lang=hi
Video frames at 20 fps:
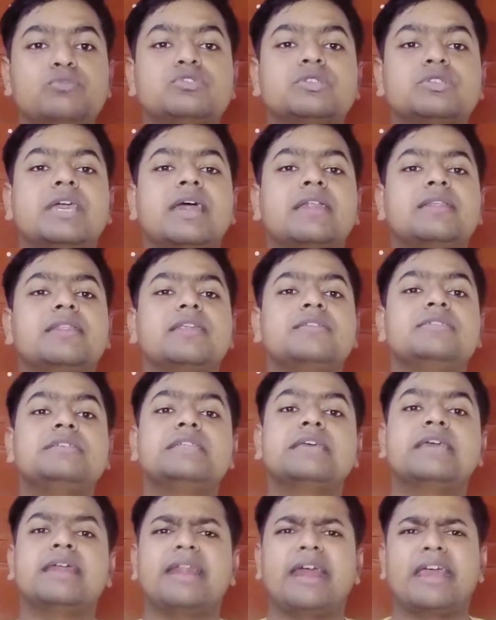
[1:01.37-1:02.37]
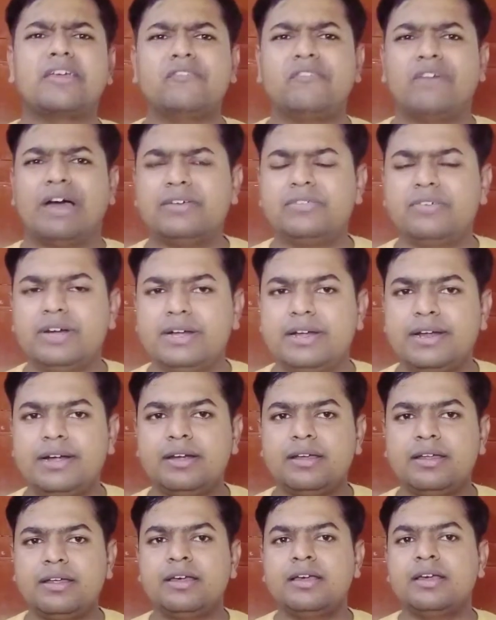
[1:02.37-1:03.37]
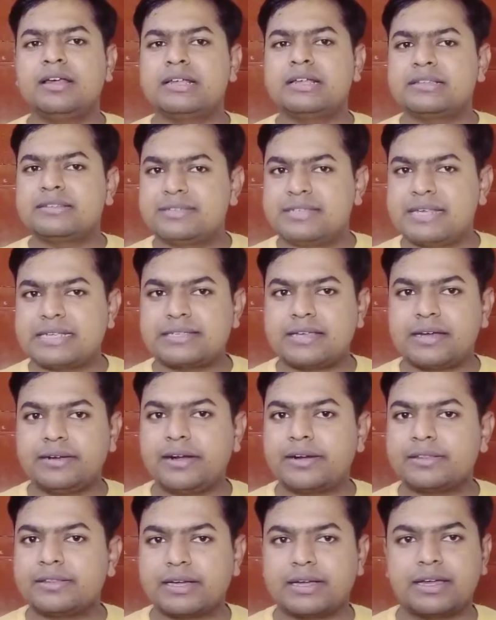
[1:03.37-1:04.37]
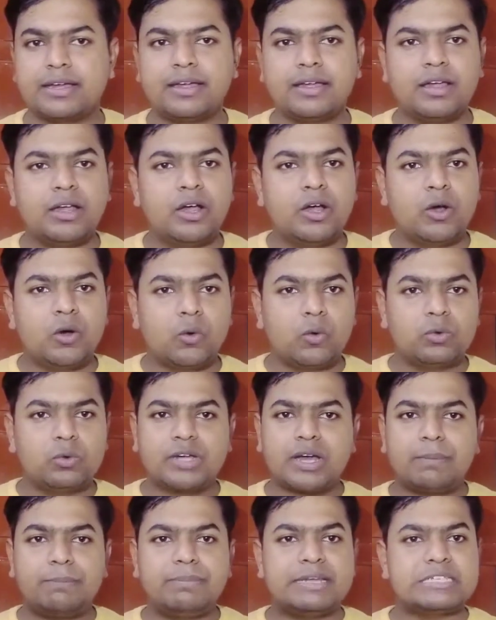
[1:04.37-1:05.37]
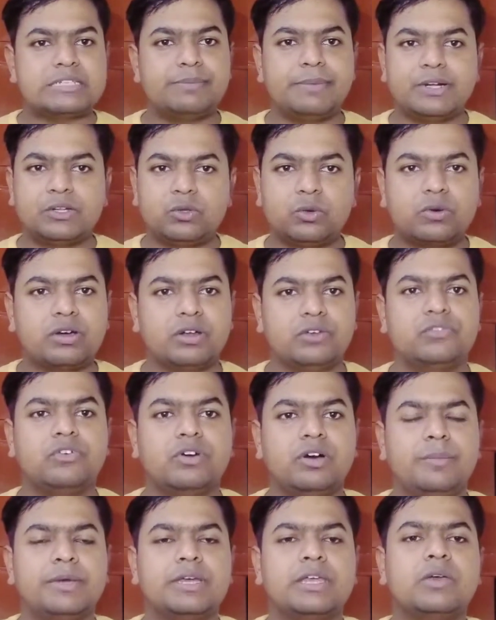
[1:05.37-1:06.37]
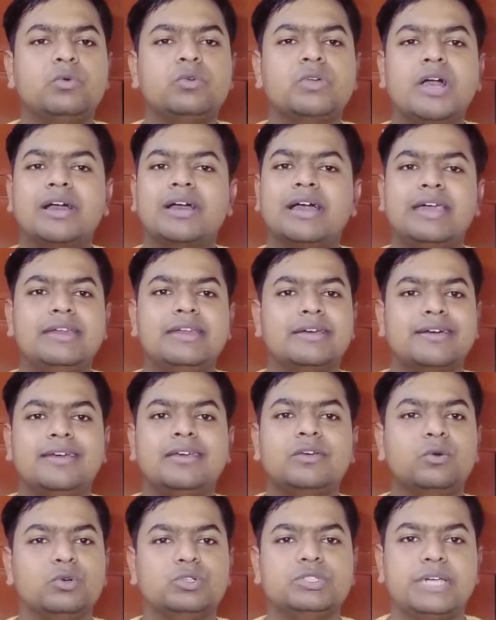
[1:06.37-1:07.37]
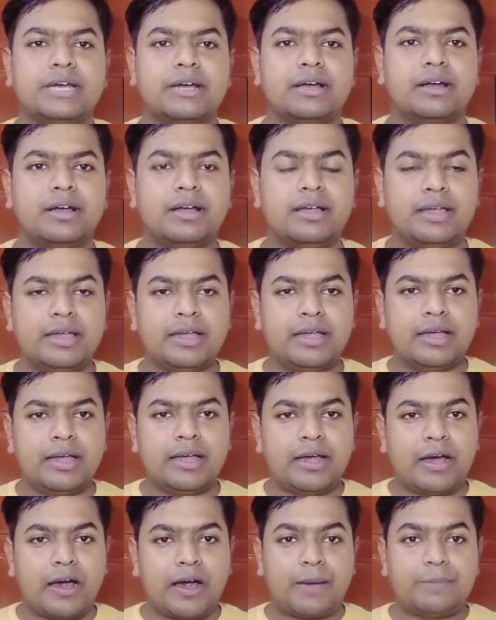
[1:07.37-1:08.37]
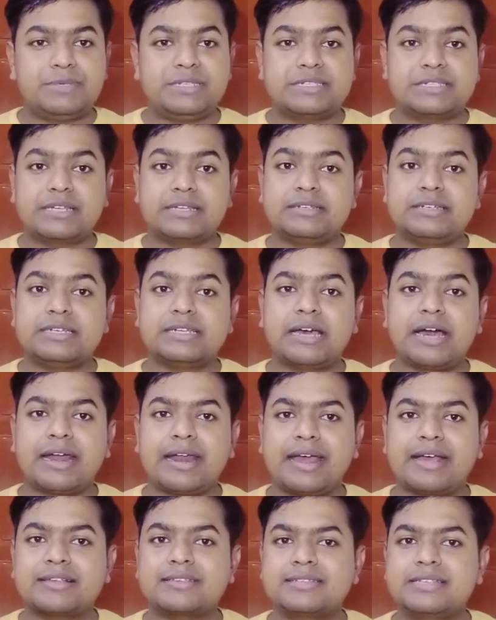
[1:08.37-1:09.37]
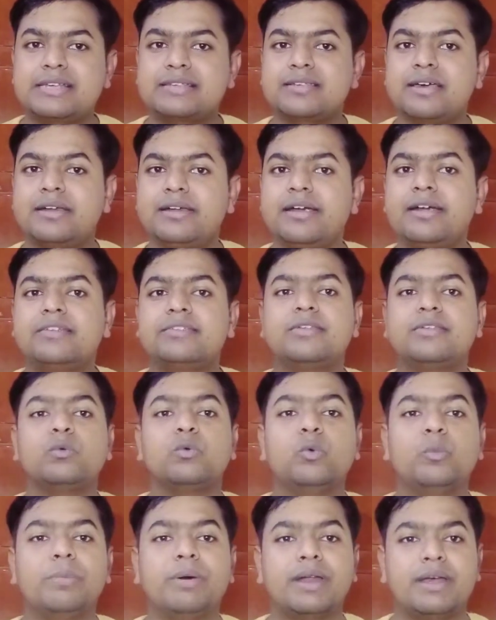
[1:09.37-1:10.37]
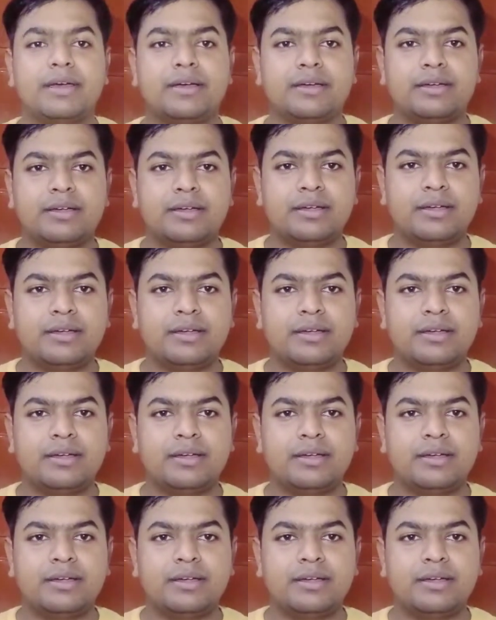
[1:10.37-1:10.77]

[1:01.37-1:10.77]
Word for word: अब उसके अंदर जिनकी रैंक 500, 600 तक है उनका प्लेसमेंट तो कंफर्म है कि उनका कहीं ना कहीं हो जाएगा अब जिस जिनका रैंक 600 से ऊपर है